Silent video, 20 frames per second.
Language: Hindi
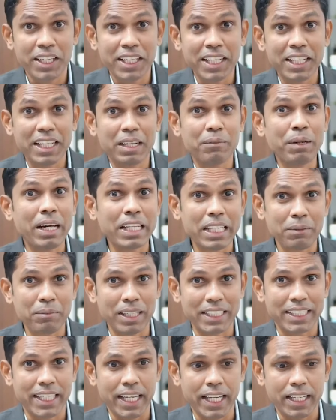लेकिन कमाल की
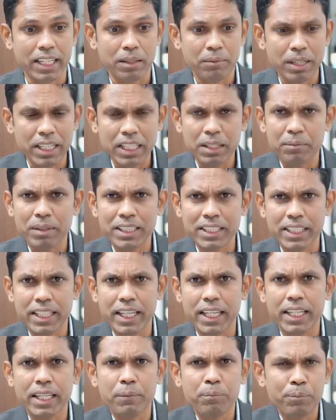बात क्या है कमाल की बात
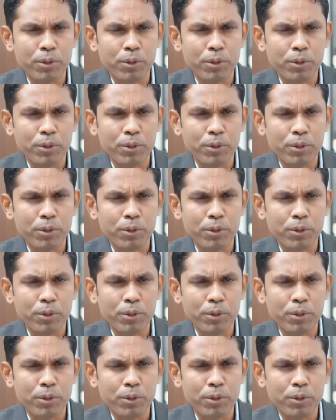यह है कि